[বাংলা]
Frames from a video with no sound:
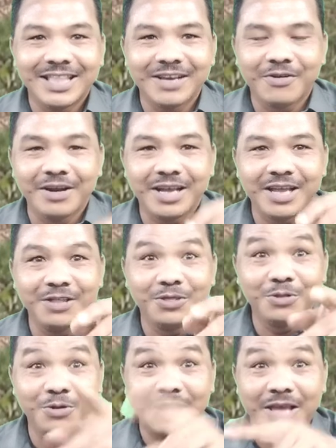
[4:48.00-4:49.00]
এতে করে
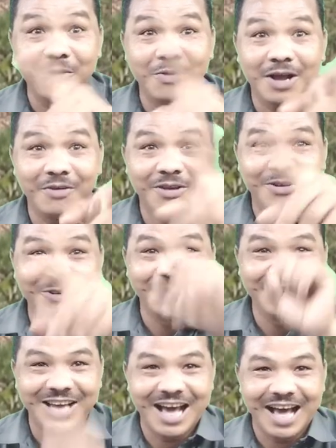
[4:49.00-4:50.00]
কিন্তু কেউ কাউকে
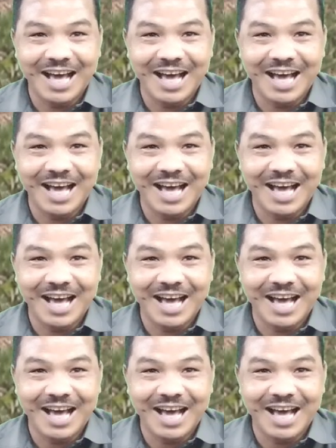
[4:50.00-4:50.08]
কোনোদিন